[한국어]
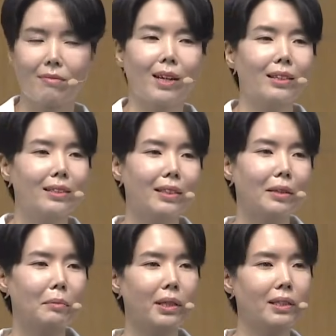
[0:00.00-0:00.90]

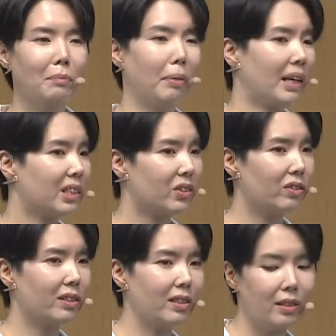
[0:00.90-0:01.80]
느헤미야는
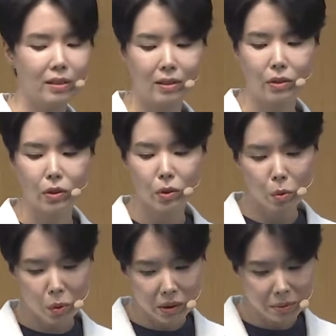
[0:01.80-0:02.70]
백성들을
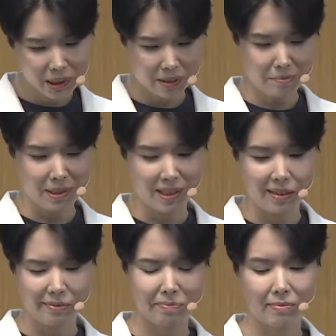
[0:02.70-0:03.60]

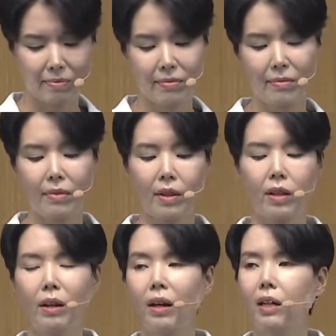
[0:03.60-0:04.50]
소집시킵니다.
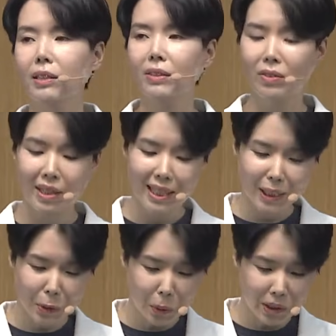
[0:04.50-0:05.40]
자, 그런데 이
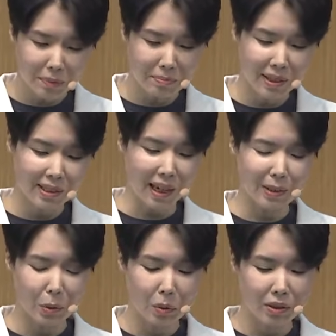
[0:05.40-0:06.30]
소집된
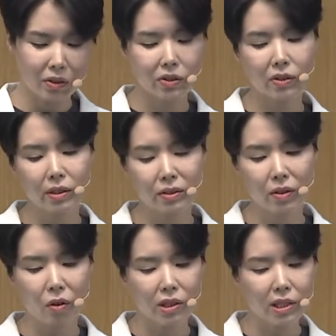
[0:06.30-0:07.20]
장소가 성경에서
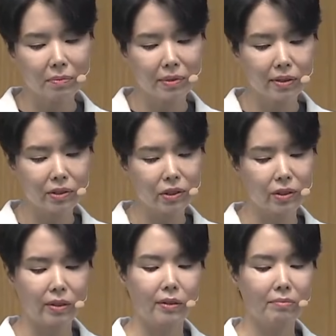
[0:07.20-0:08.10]
언급되고
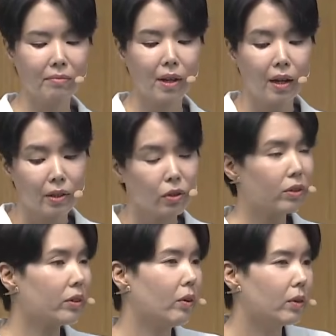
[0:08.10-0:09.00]
있어요.
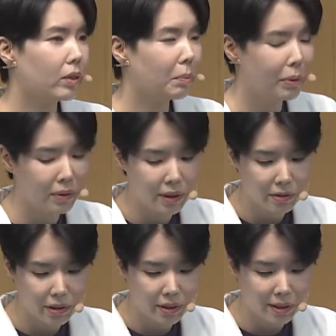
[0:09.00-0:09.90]
성경이 어떻게
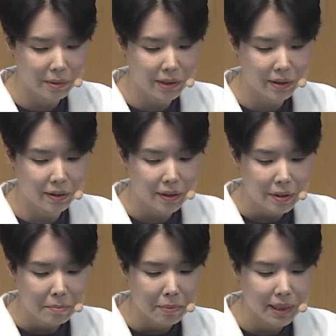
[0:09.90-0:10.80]
표현하고 있냐면요,
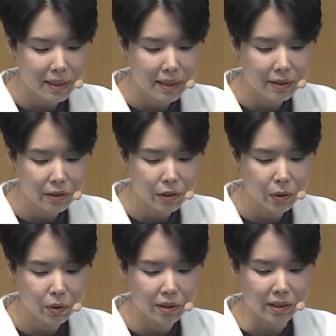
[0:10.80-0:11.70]

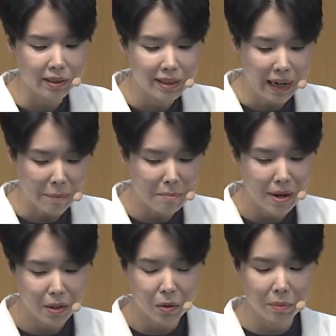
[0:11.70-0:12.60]
미타티오드
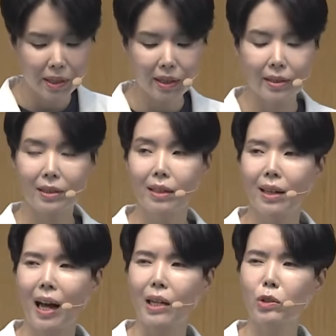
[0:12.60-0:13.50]
람마콤이라는
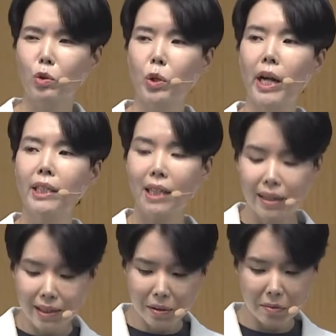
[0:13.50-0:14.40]
아주
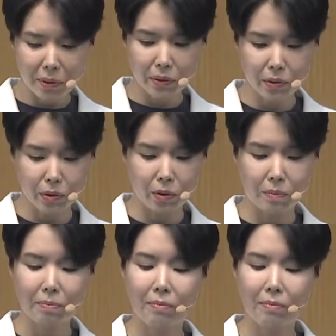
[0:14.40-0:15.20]
최상급의 표현으로